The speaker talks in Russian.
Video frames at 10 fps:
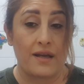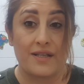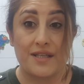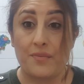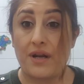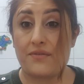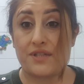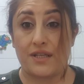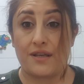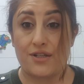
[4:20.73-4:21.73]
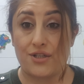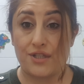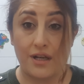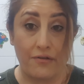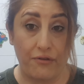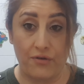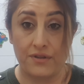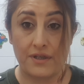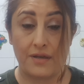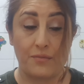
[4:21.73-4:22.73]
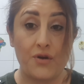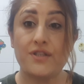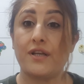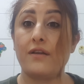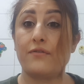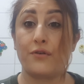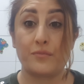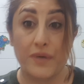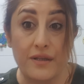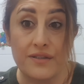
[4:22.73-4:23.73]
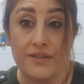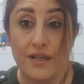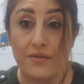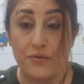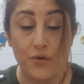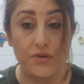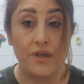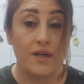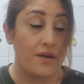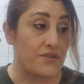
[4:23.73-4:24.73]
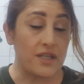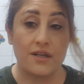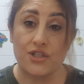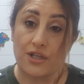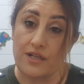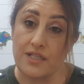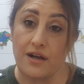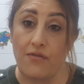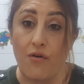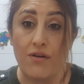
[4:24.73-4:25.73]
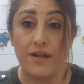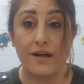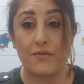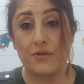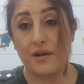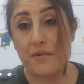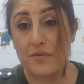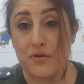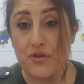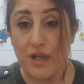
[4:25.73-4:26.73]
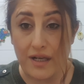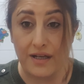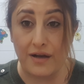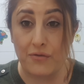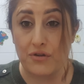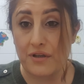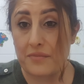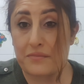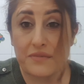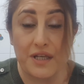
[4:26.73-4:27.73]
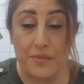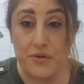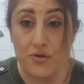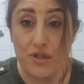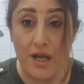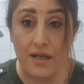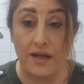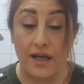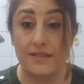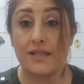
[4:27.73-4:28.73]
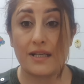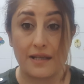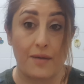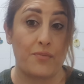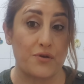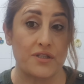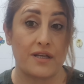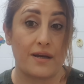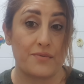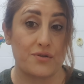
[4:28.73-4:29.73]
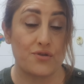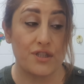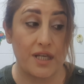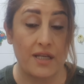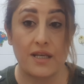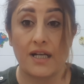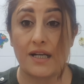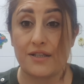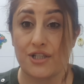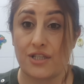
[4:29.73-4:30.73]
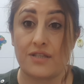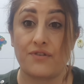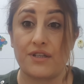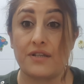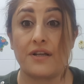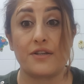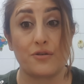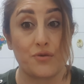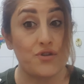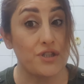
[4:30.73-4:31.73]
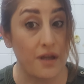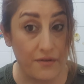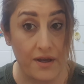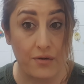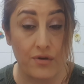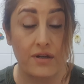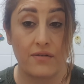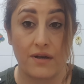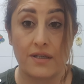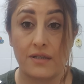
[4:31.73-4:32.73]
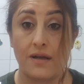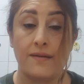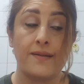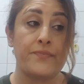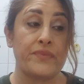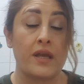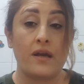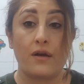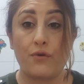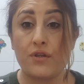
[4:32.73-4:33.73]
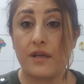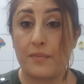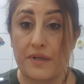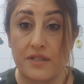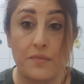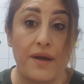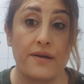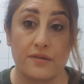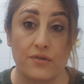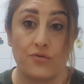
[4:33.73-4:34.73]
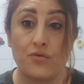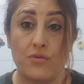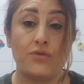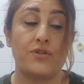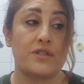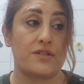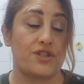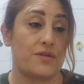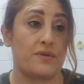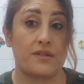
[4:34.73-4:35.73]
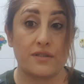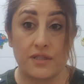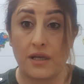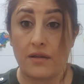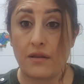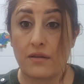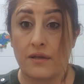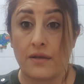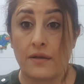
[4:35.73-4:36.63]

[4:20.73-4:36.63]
собрал все наши телефоны, мой телефон, белый телефон, все наши разговоры, кого там обсуждали, кого там не обсуждали, хотя я после обсуждения, конечно, звонила этому человеку и говорила, вот я про тебя это думаю, ты зачем это сделал,